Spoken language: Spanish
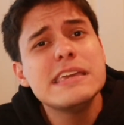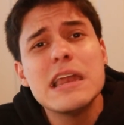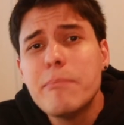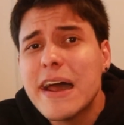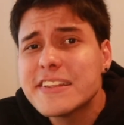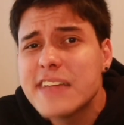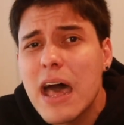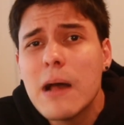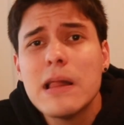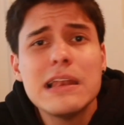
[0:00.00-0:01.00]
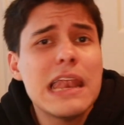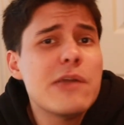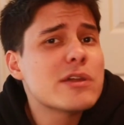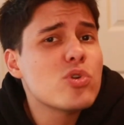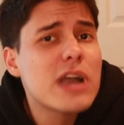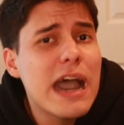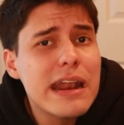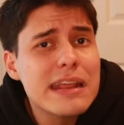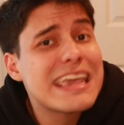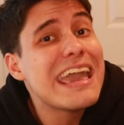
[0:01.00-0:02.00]
y el Barça le iba a
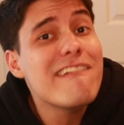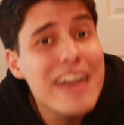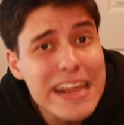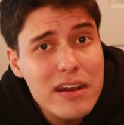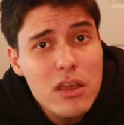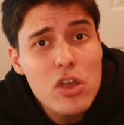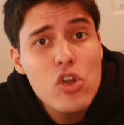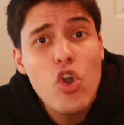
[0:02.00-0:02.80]
tocar que ver